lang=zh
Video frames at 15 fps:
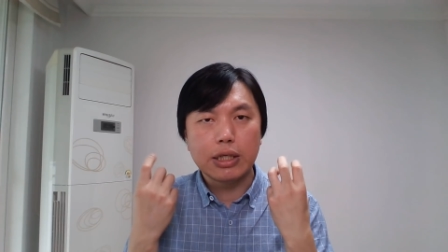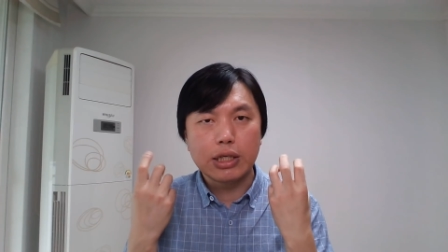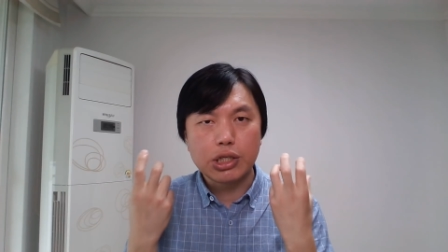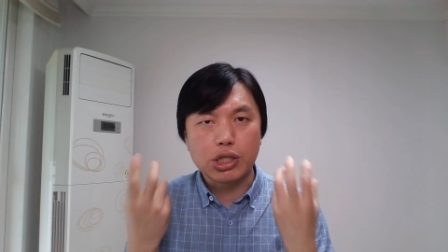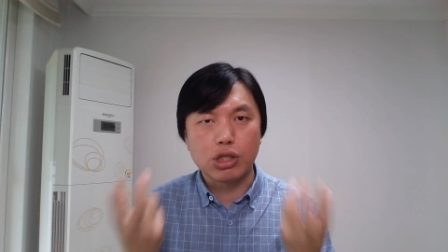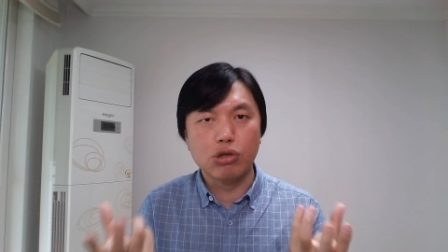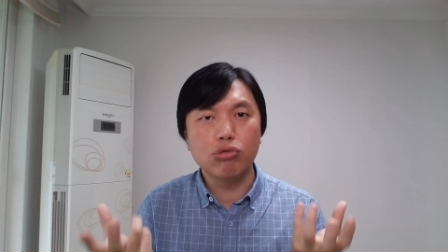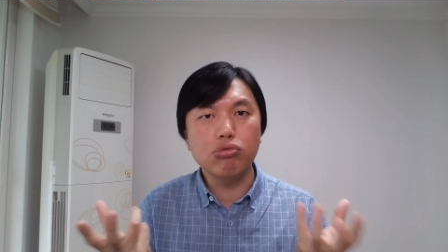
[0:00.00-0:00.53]

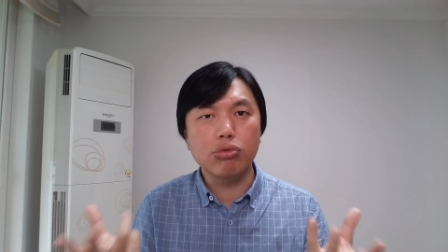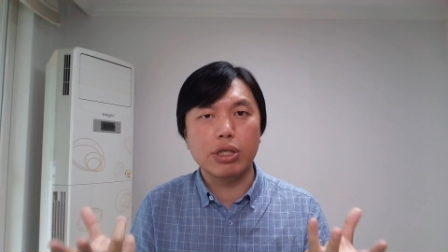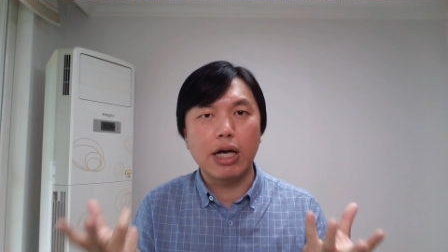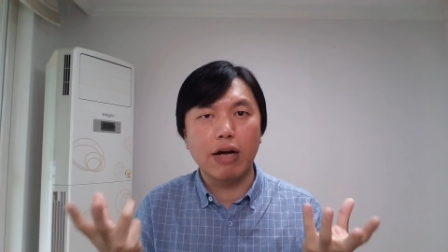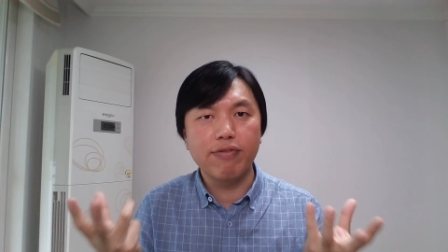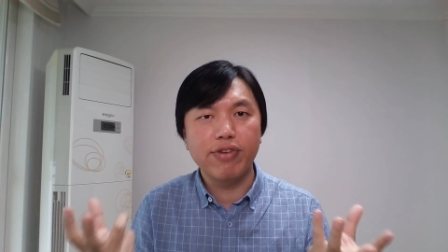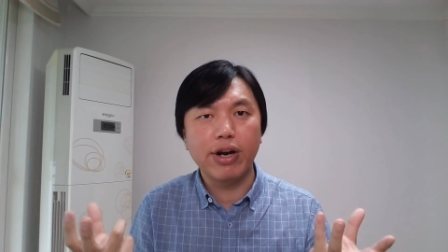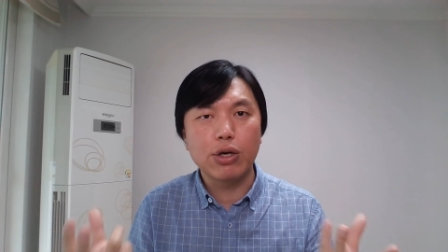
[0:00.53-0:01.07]
食物一
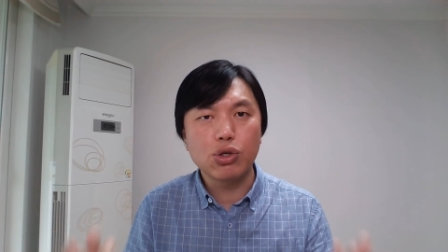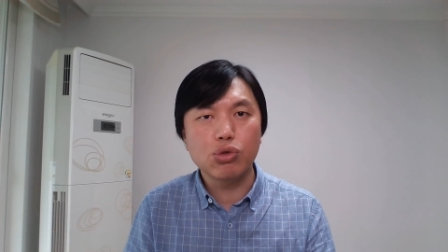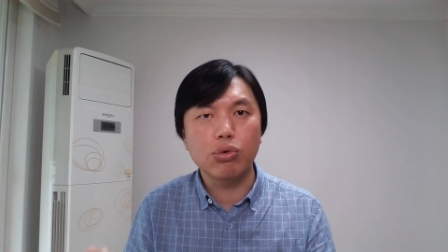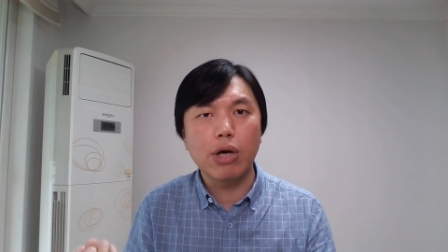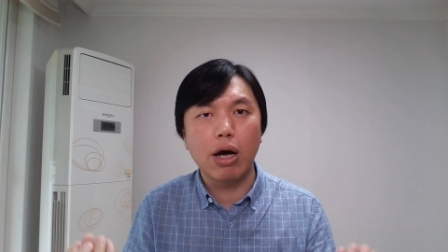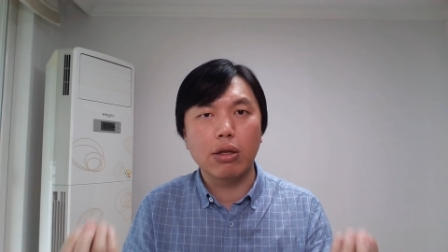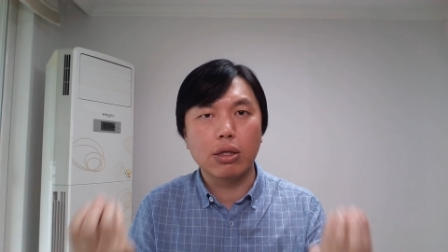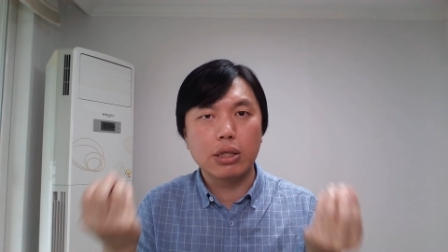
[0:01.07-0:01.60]
样非常
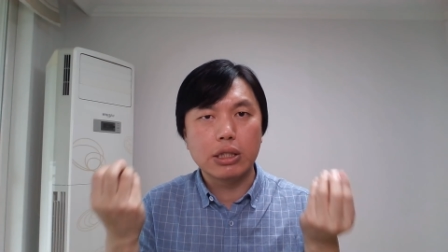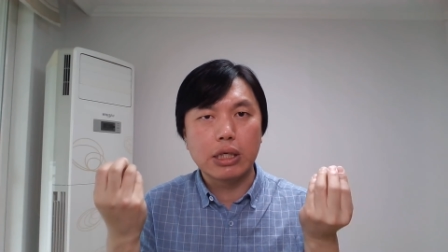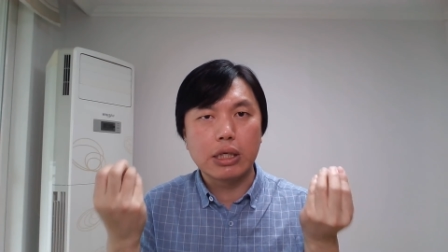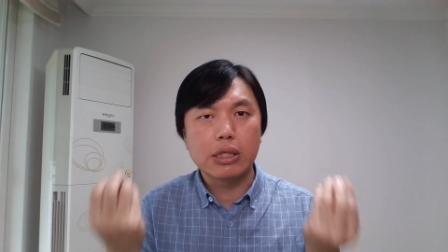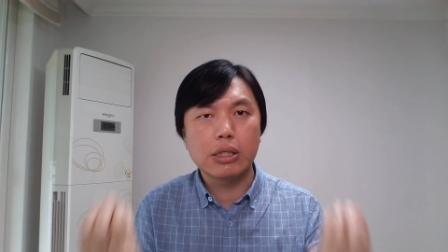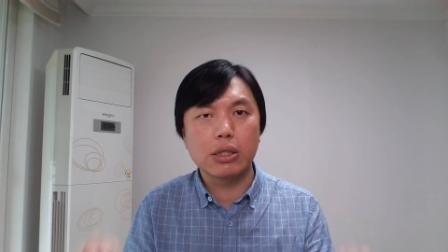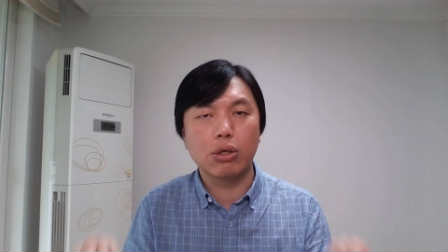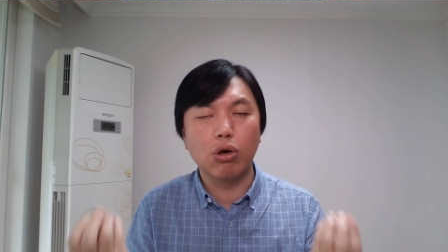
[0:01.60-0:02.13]
重要的那些
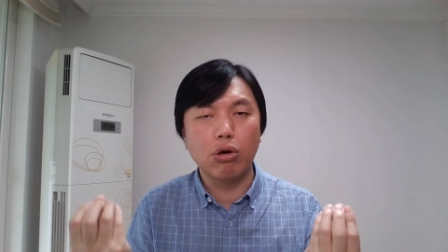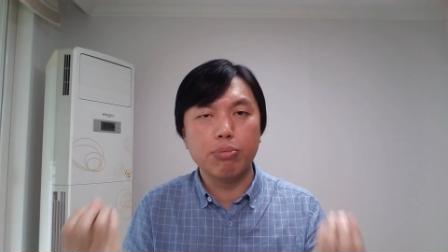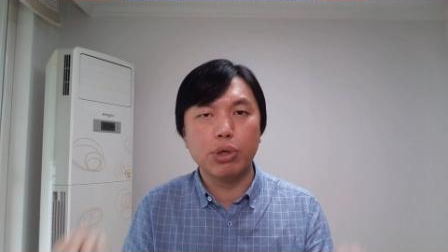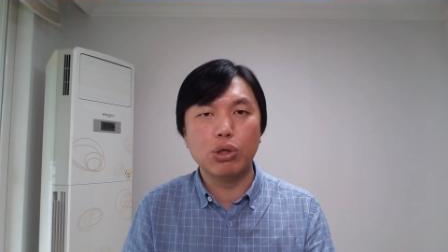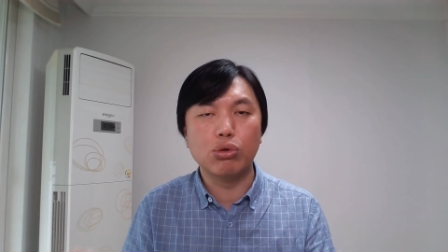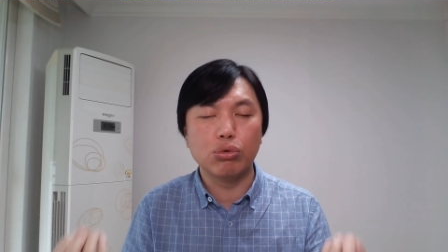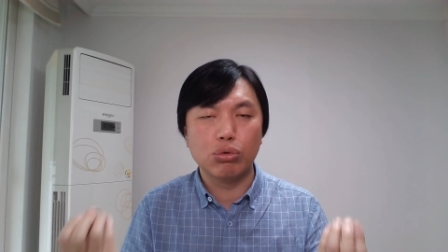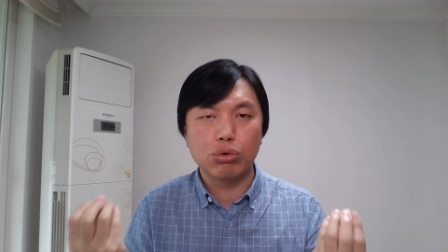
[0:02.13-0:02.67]
自由
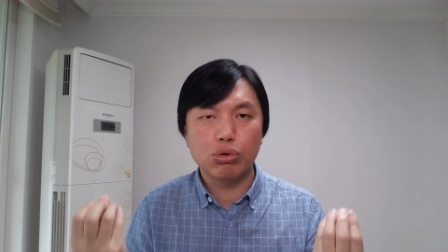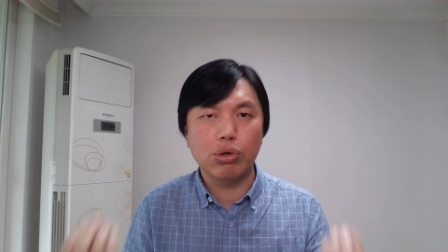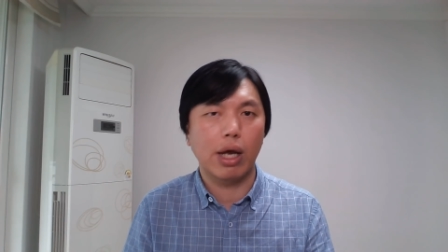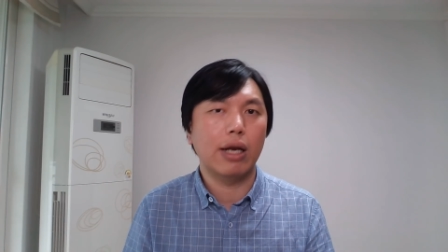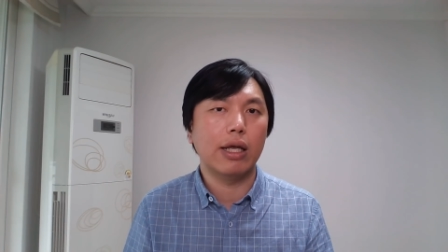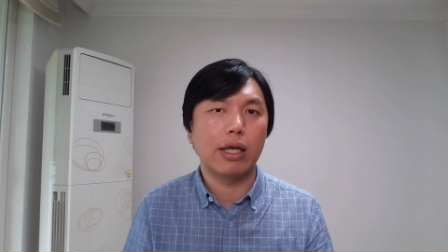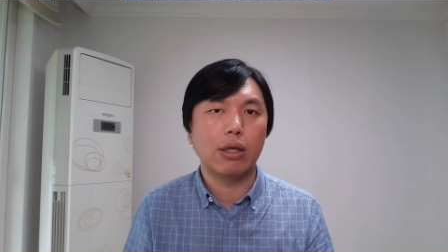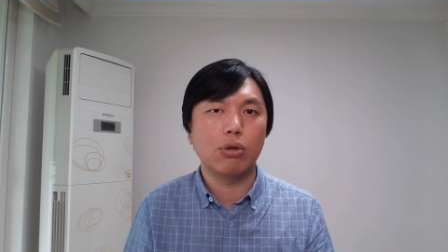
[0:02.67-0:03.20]
民主
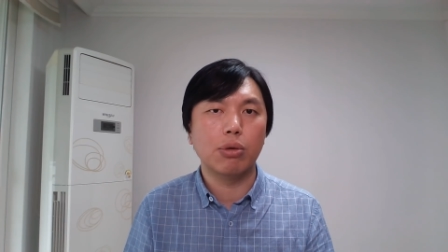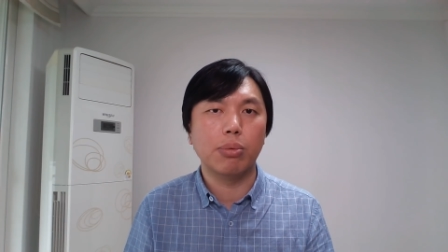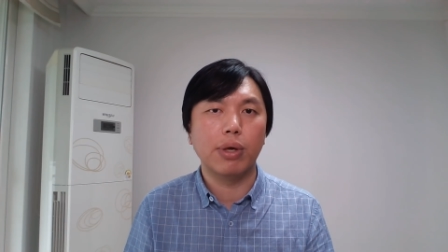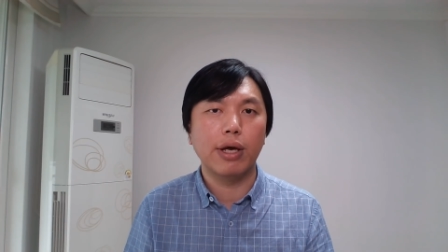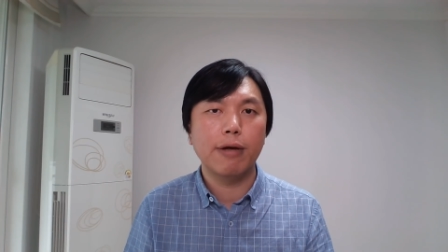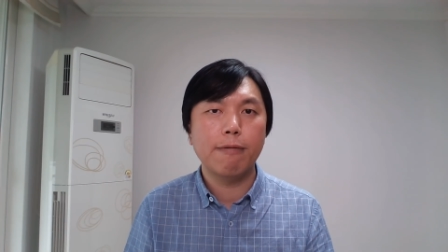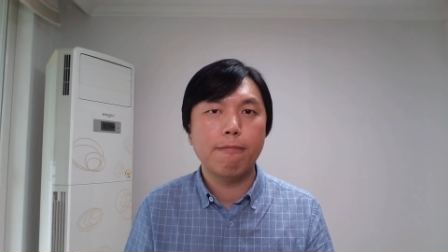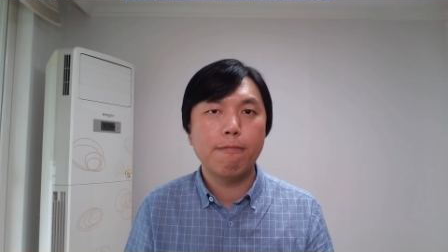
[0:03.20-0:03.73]
权利，对不
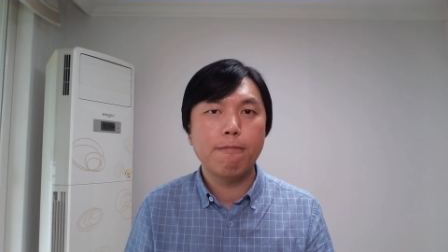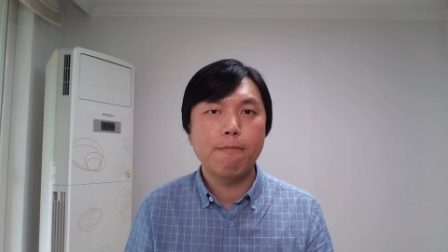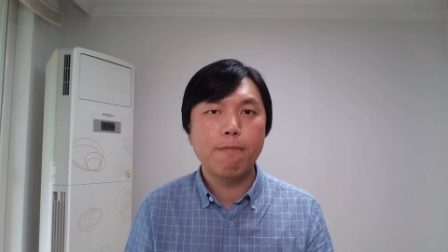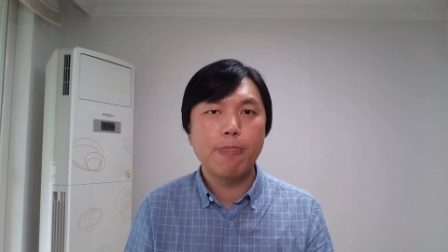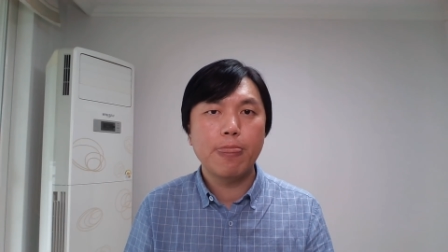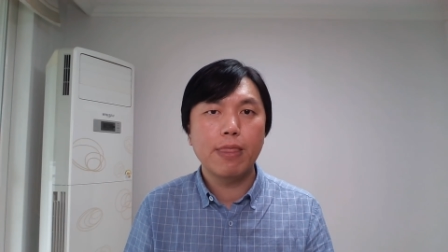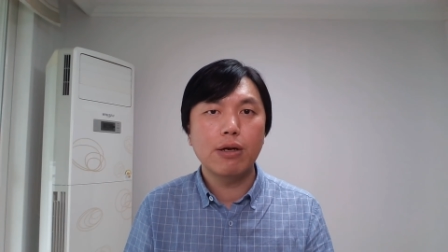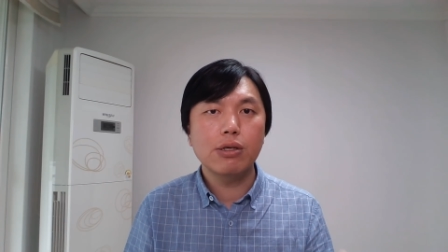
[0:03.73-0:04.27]
对？
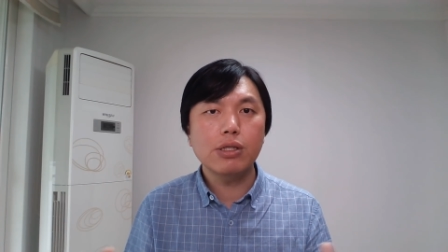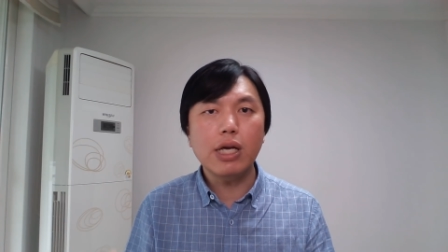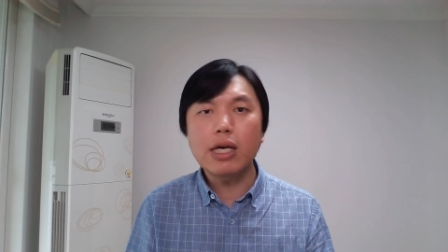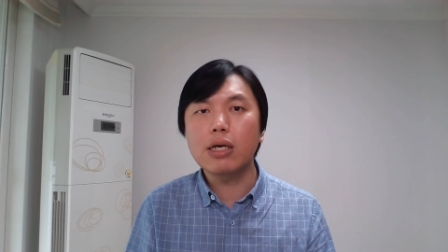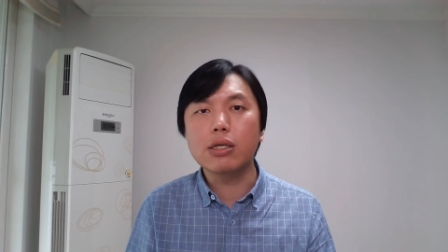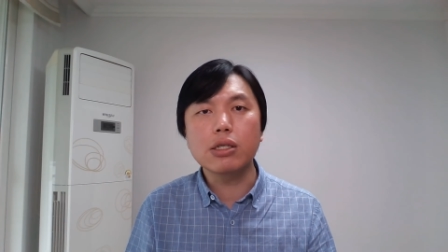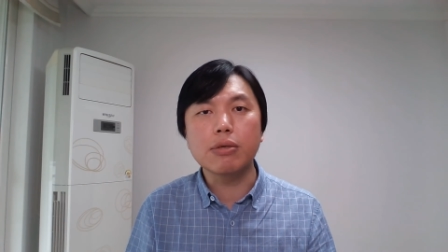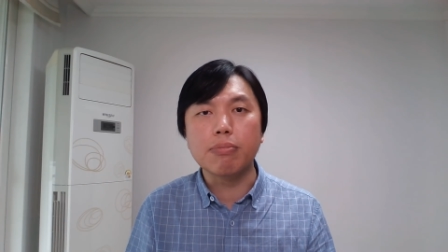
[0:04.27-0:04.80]
这
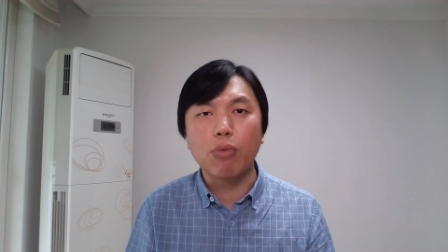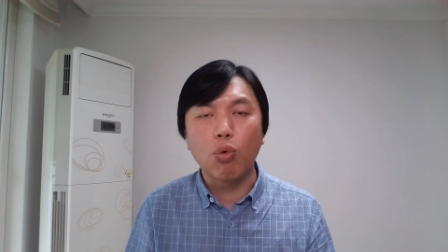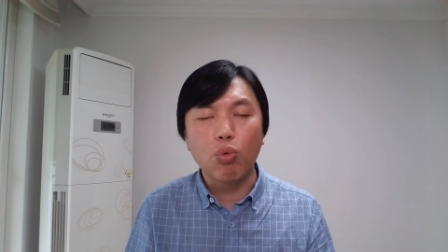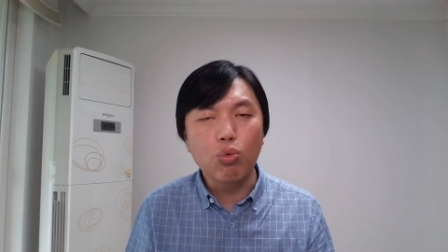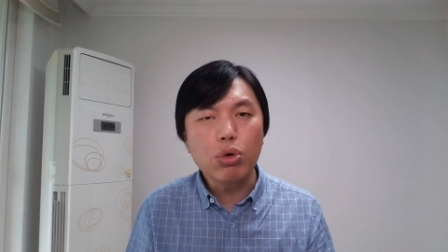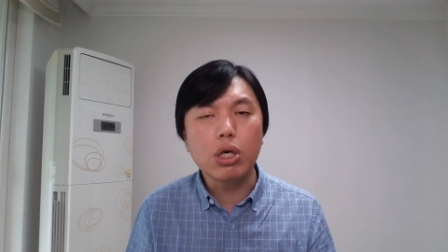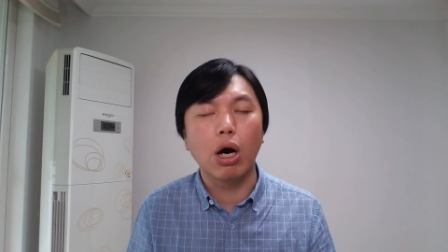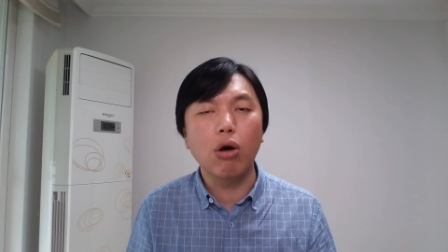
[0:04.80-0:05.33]
个是
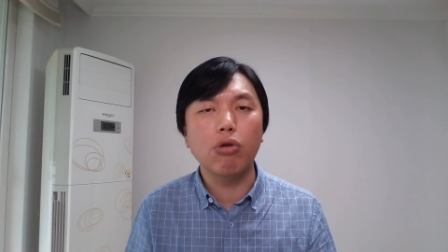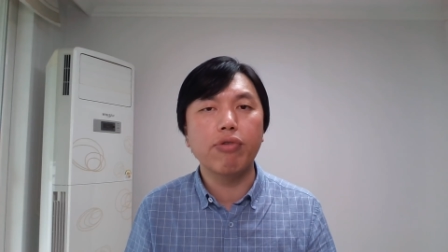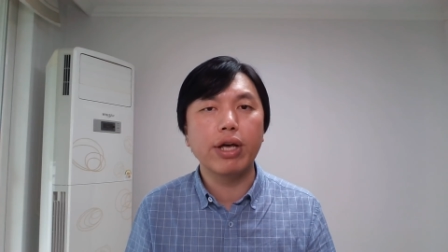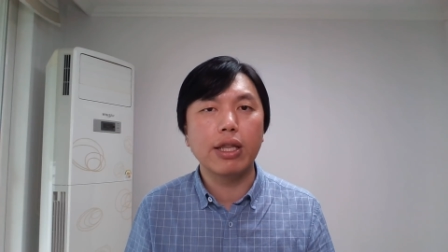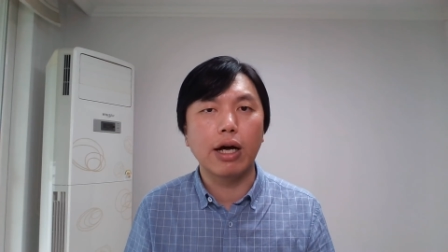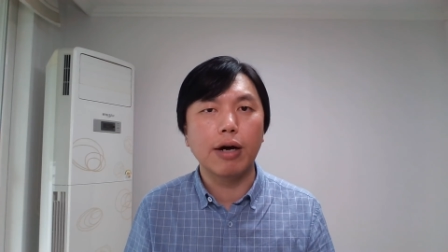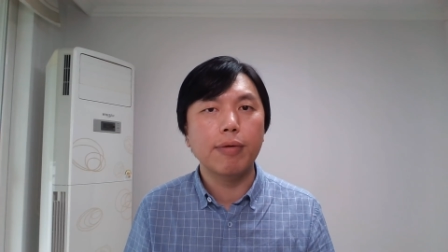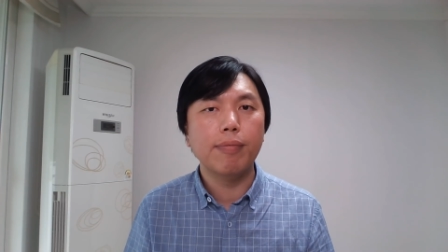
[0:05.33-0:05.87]
无可厚
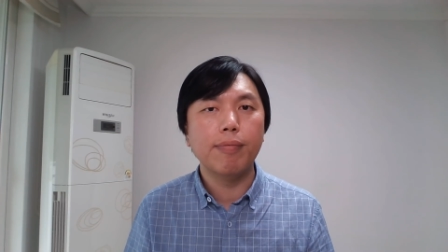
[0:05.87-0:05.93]
非的，